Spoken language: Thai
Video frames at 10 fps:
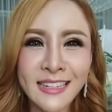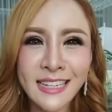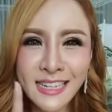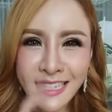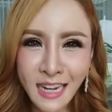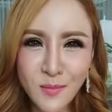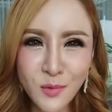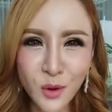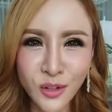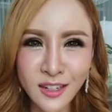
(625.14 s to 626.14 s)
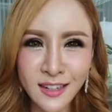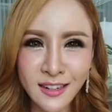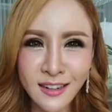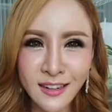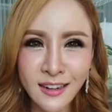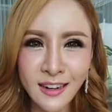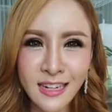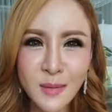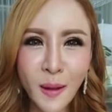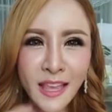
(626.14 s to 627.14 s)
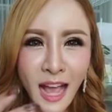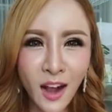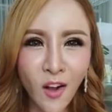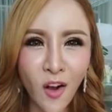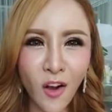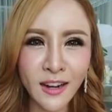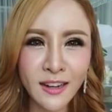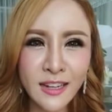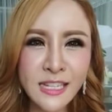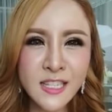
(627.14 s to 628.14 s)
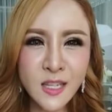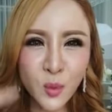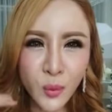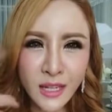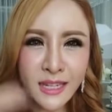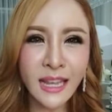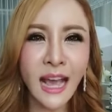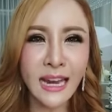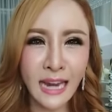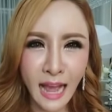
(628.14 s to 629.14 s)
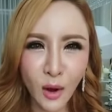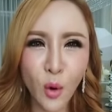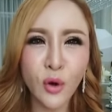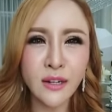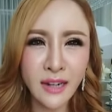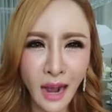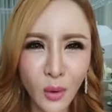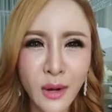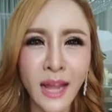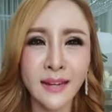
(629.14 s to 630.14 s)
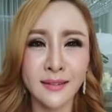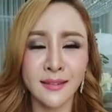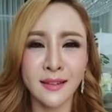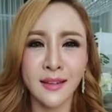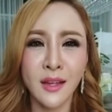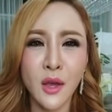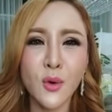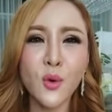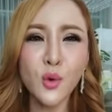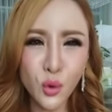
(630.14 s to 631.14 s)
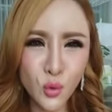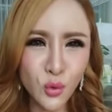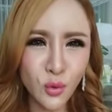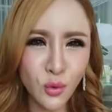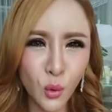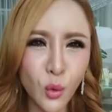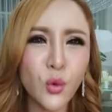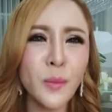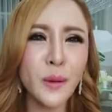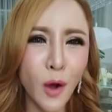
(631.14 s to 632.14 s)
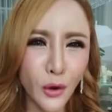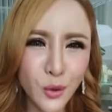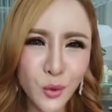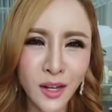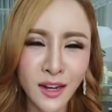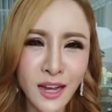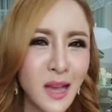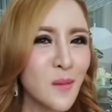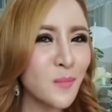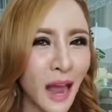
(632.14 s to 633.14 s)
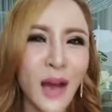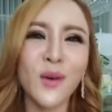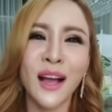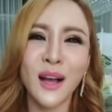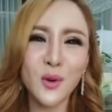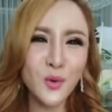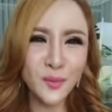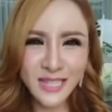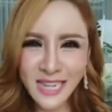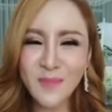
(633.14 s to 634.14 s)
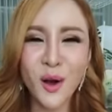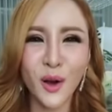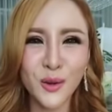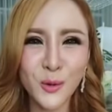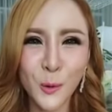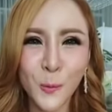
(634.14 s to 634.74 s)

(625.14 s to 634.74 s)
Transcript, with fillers: ที่จะกำหนดหรือพยากรณ์ชีวิตในอนาคตเขาได้เลย ครูรุง้งครูรุ้งเป็นหมอดูเหรอ เปล่าค่ะ ครูไม่ใช่หมอดู